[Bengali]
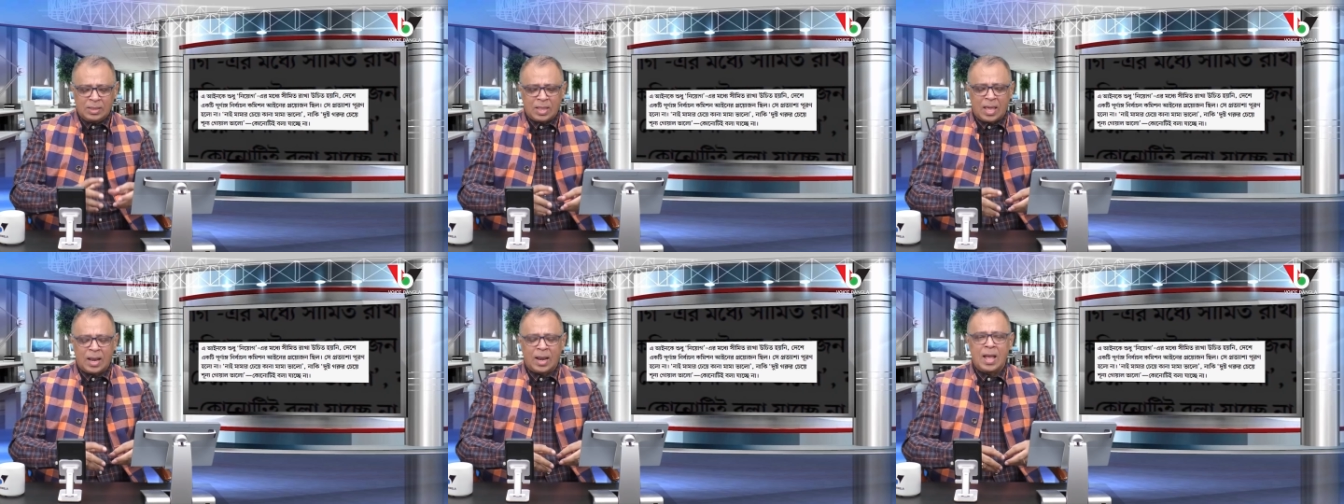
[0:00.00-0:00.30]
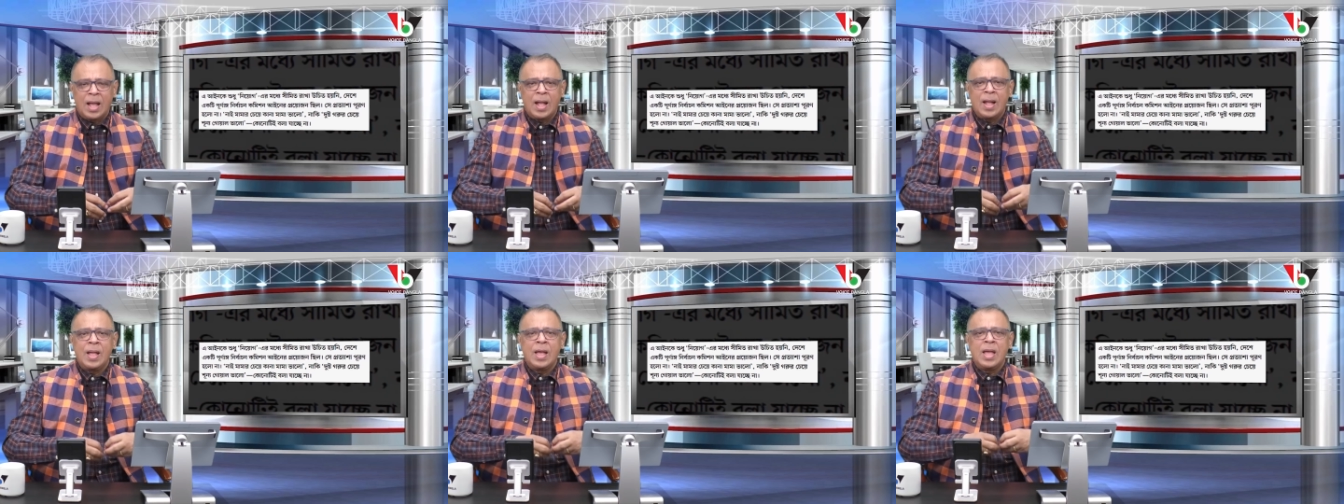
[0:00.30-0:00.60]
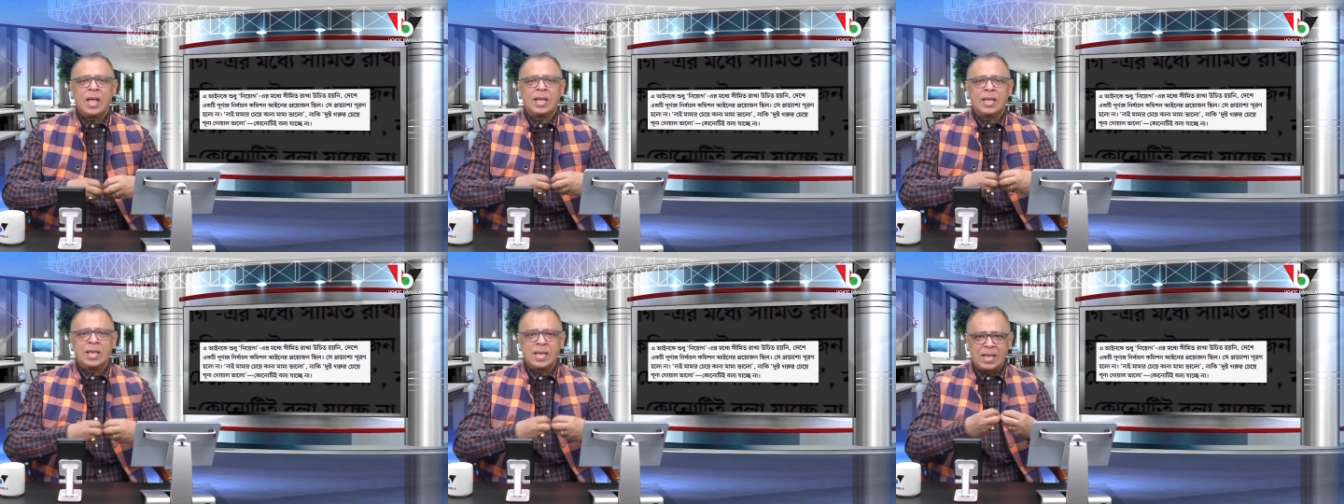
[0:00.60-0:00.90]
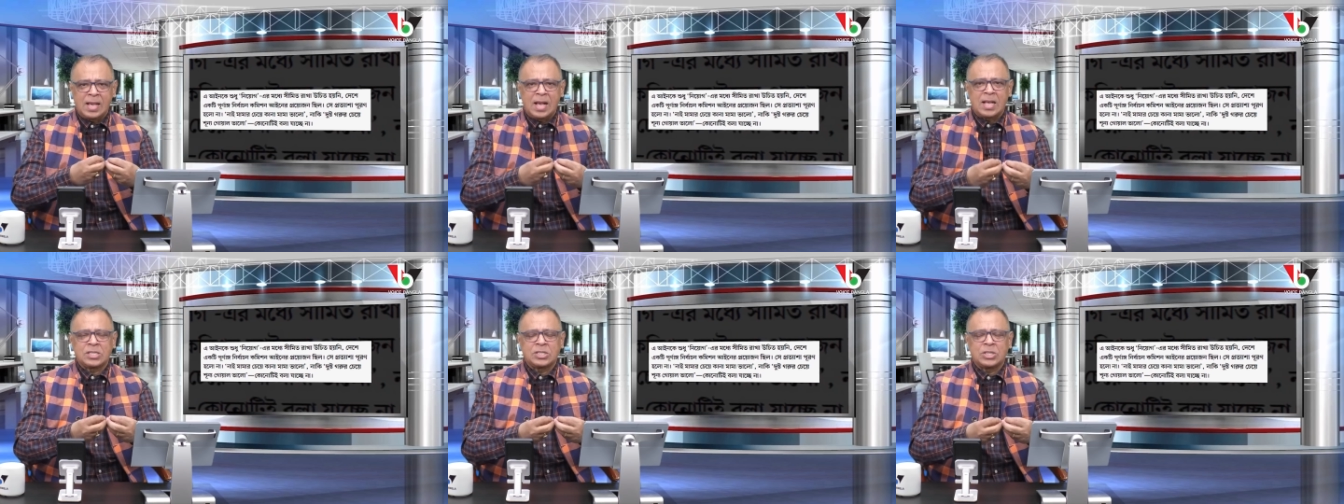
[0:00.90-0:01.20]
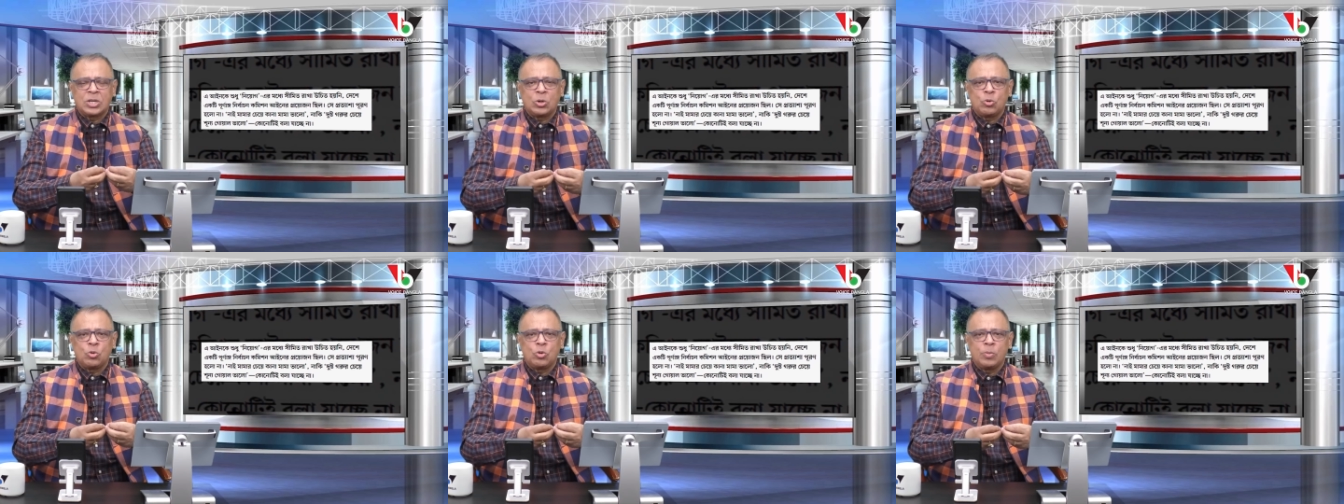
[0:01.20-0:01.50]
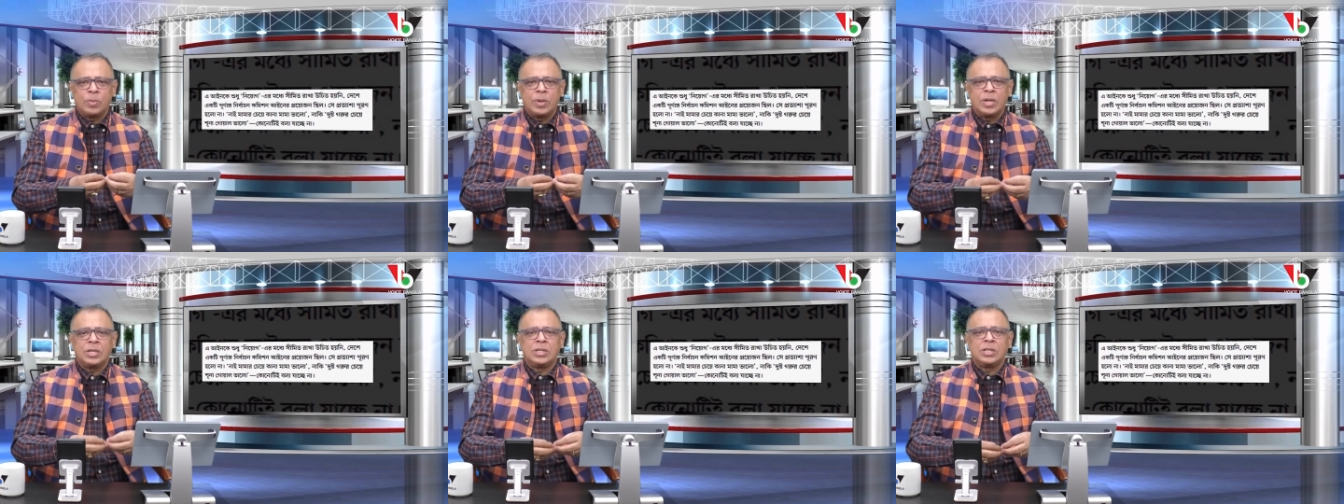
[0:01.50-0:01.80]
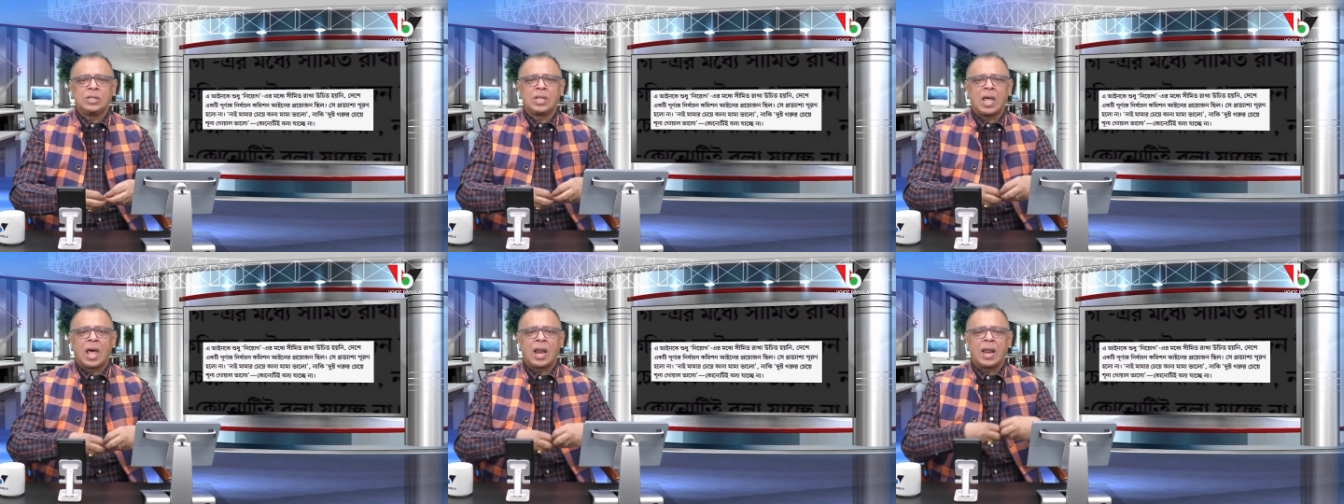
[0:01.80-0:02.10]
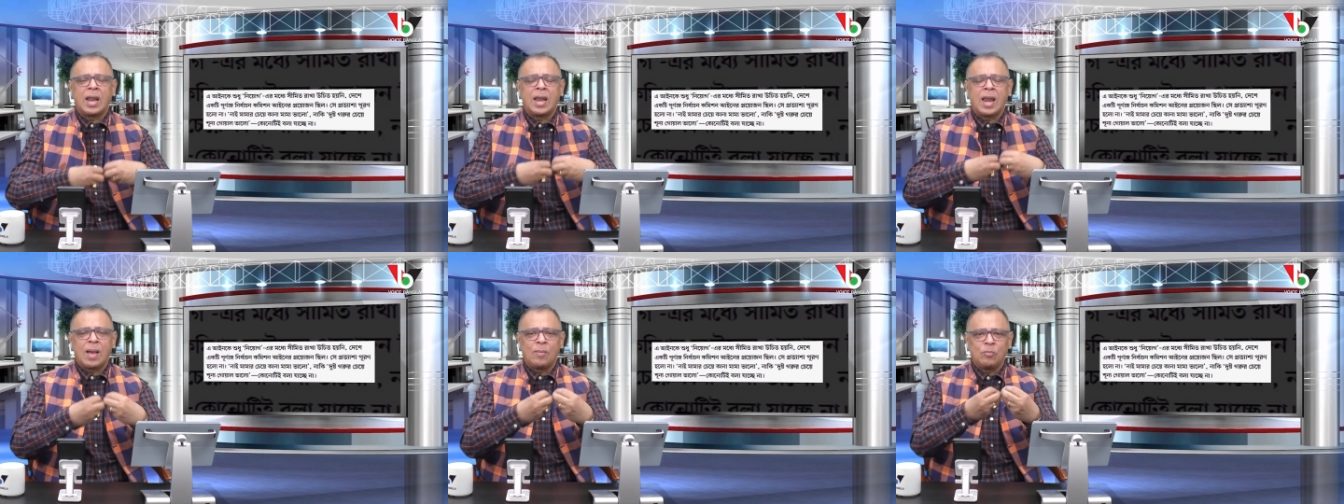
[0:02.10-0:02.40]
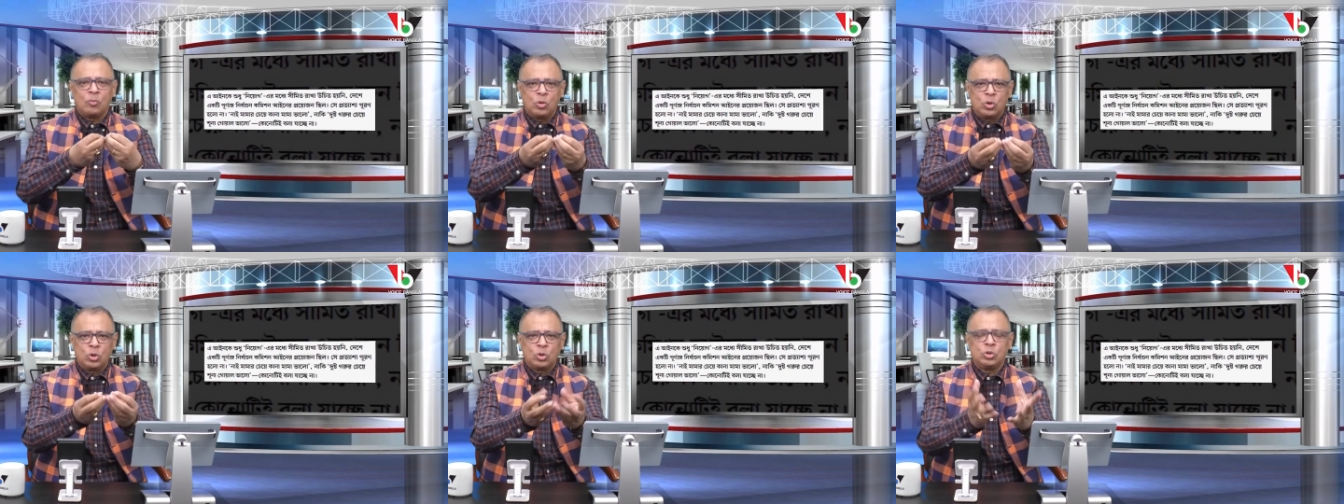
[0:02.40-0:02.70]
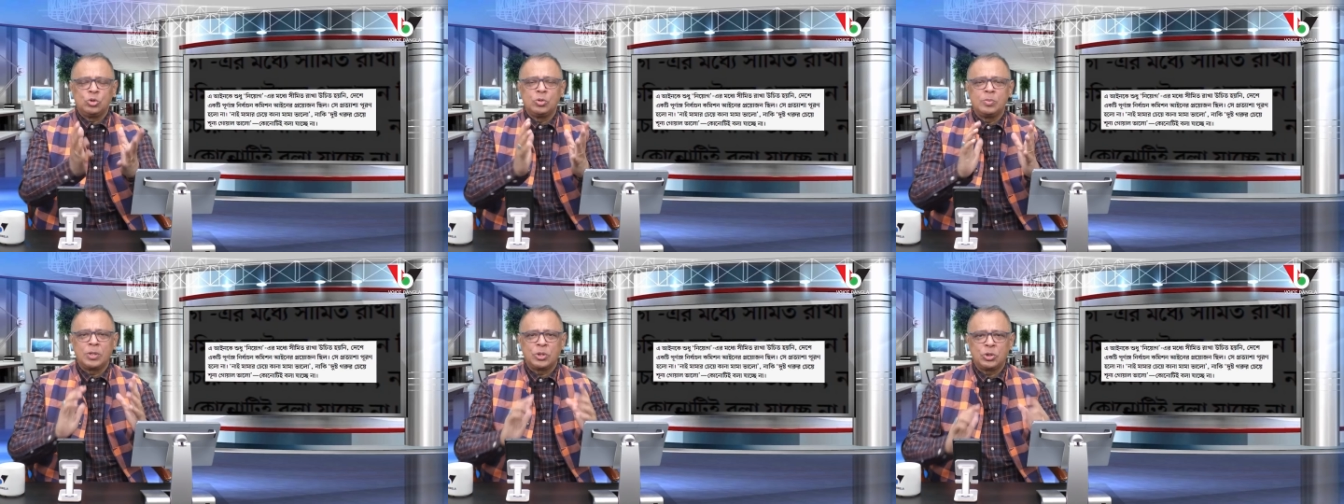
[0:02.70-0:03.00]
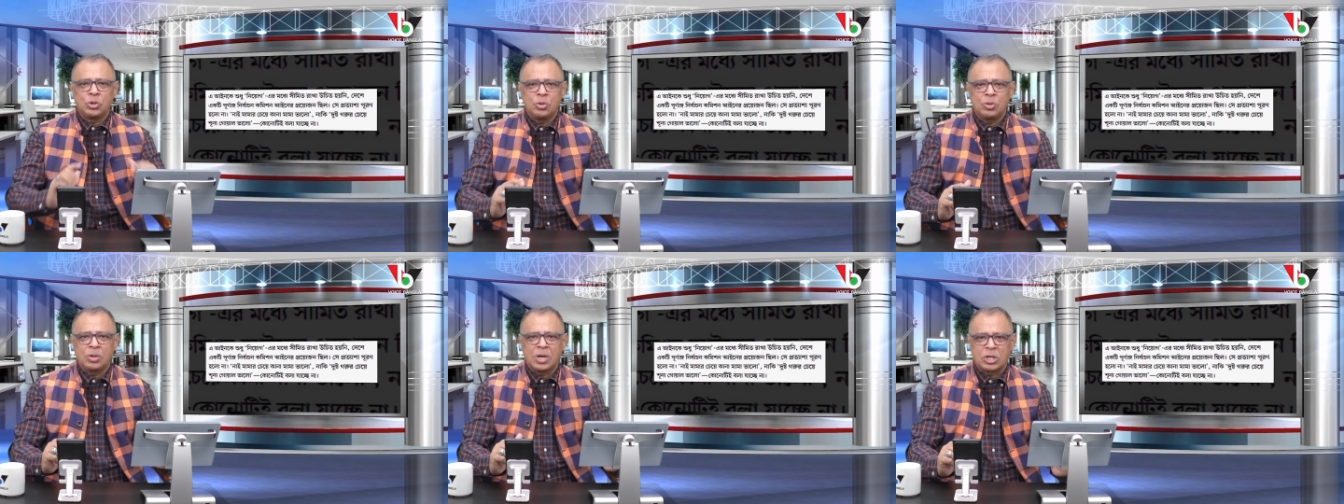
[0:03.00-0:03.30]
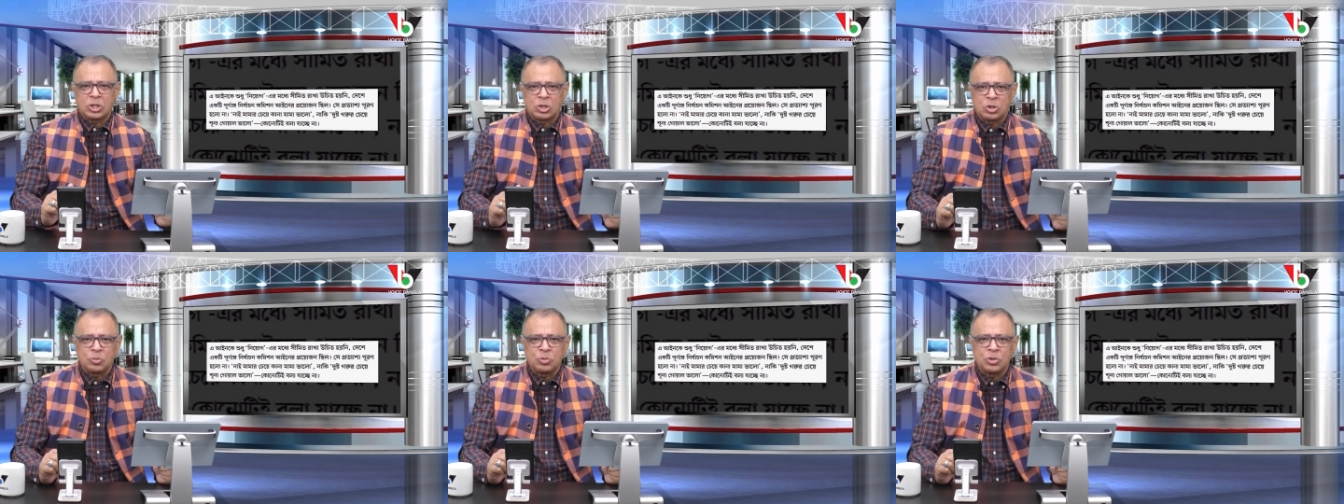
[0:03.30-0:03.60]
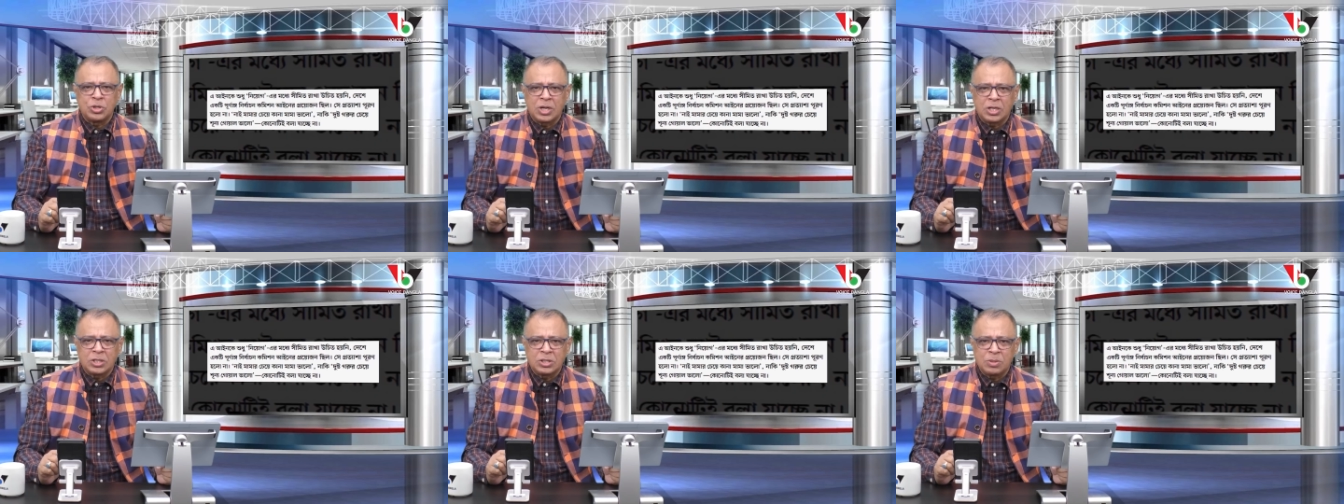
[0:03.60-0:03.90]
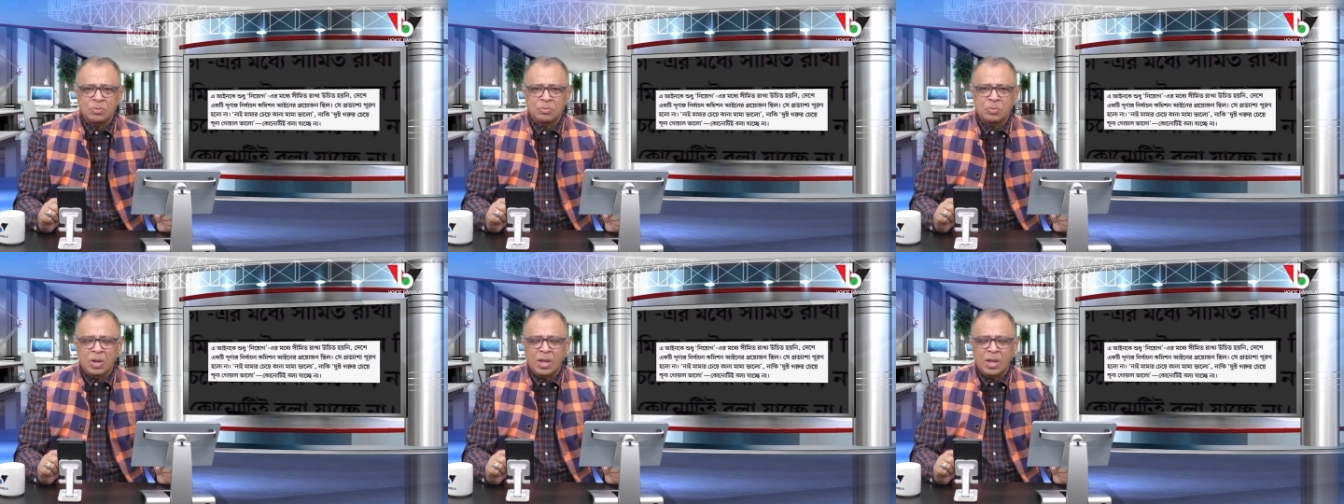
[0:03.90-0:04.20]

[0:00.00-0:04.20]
তারা কি কাজটা করবে তারা নামগুলো শুধুমাত্র রাষ্ট্রপতির কাছে